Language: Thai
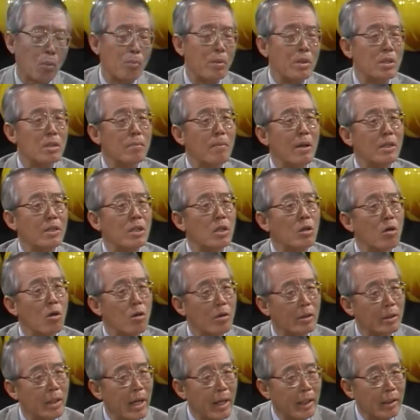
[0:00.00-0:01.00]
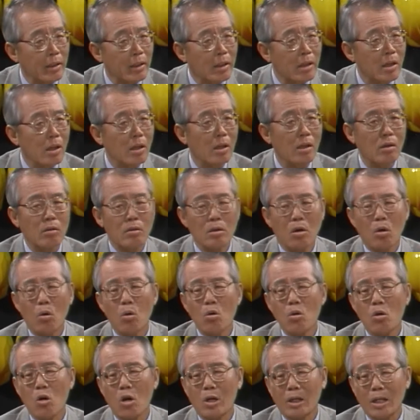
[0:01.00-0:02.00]
เป็นสมาชิกของแกดแล้วก็อง
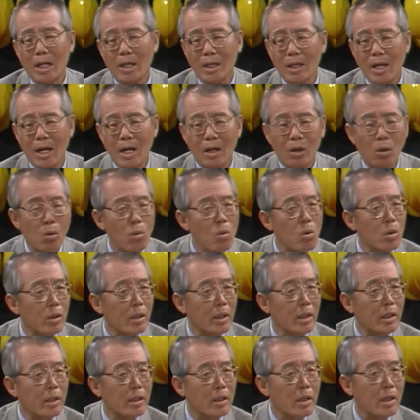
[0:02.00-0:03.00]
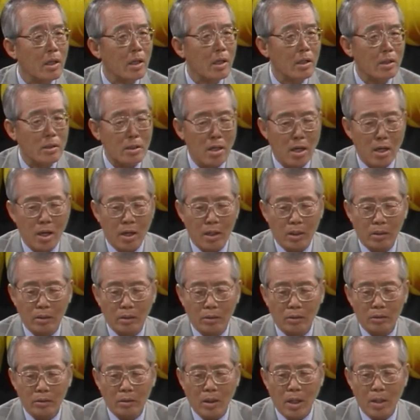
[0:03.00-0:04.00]
ค์กรการค้าโลกเนี่ยจะ
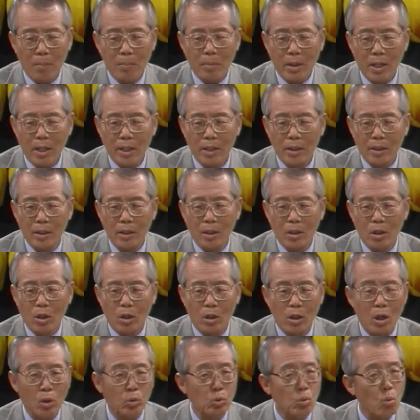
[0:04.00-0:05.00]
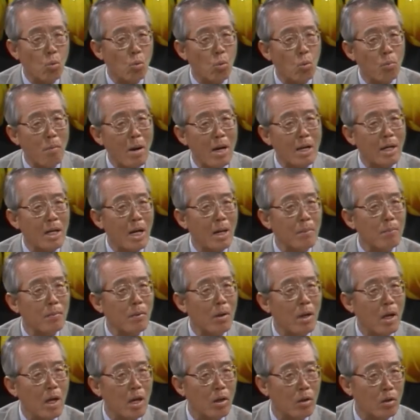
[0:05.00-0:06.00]
ทำให้เราถูกบังคับ
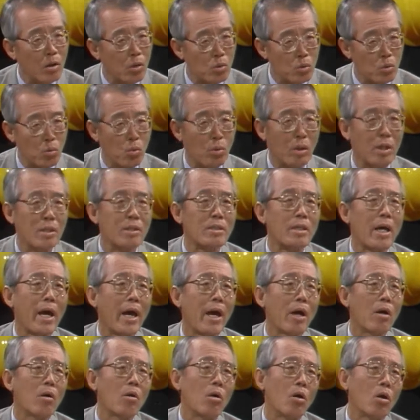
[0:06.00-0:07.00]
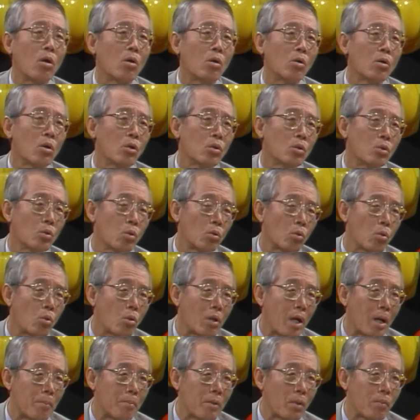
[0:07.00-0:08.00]
ให้เข้าสู่กระแสของยุคโล
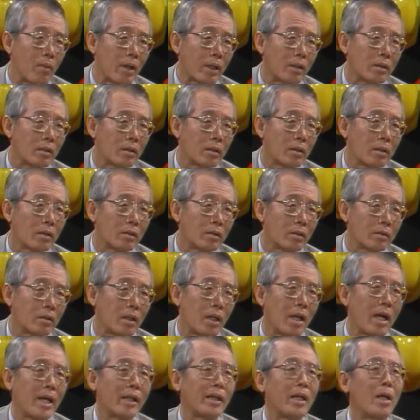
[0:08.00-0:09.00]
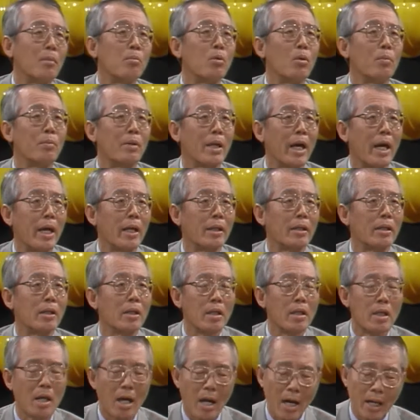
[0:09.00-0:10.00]
กาภิวัตน์ตลาดไร้พรมแดน
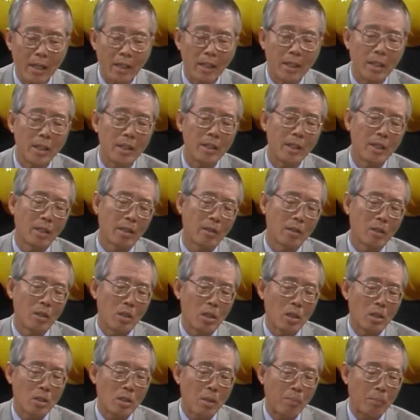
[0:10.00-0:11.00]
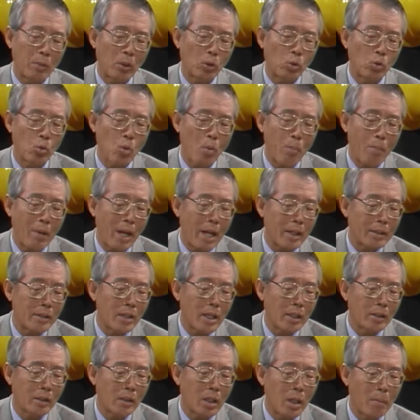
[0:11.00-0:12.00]
อันนี้เนี่ยจะเป็นตัวผลักดั
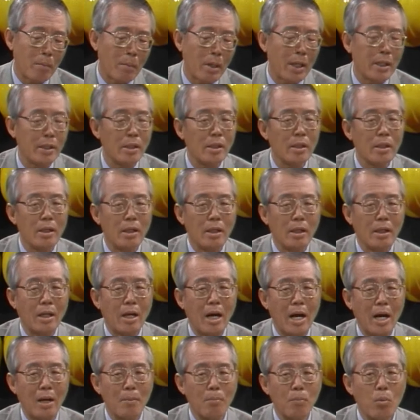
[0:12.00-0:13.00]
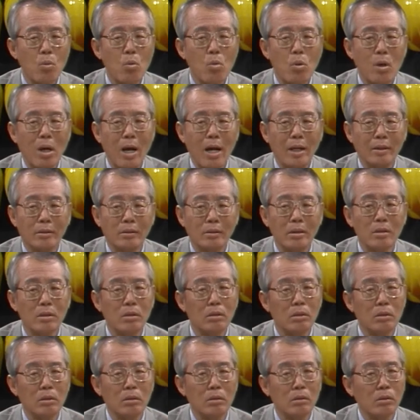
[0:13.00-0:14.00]
นทำให้การผูกขาดซึ่ง
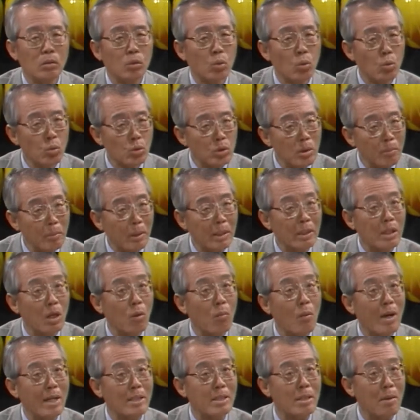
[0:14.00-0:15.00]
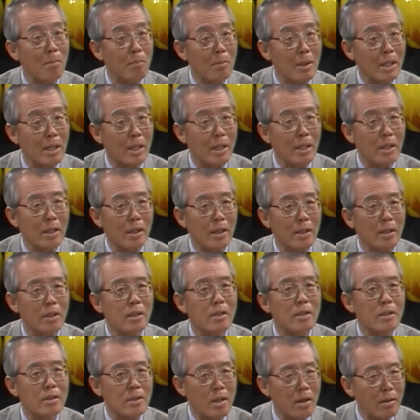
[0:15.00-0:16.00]
ดูเสมือนหนึ่งว่าจะมีเนี่ย
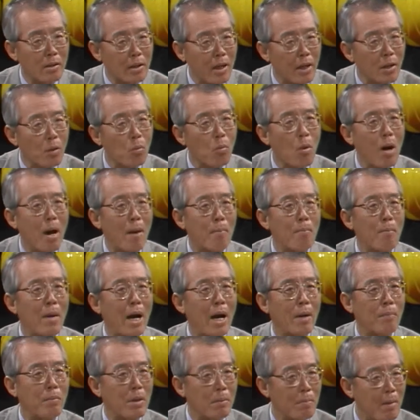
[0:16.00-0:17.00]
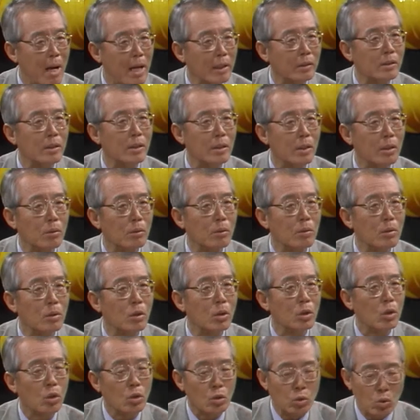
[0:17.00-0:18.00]
จะไร้ความหมายไปมากทีเดียว
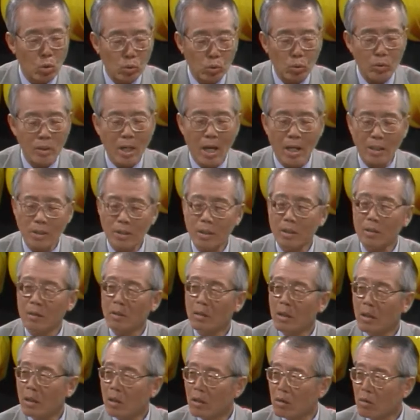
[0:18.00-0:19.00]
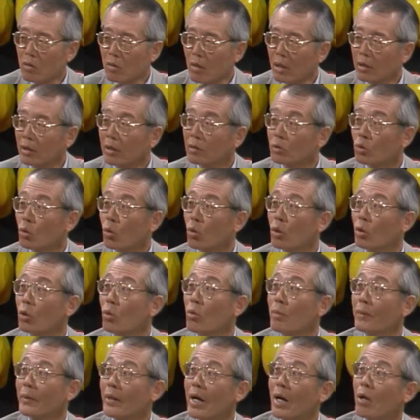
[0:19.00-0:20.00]
ยกตัวอย่างเช่นเรื่องของโทรค
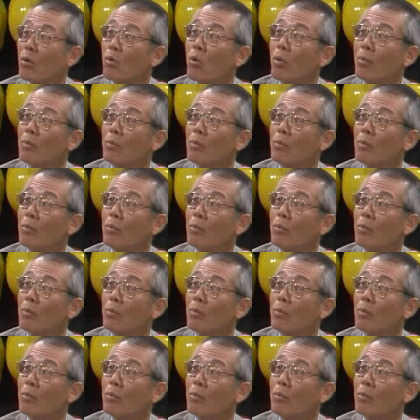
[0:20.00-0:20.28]
มนาคม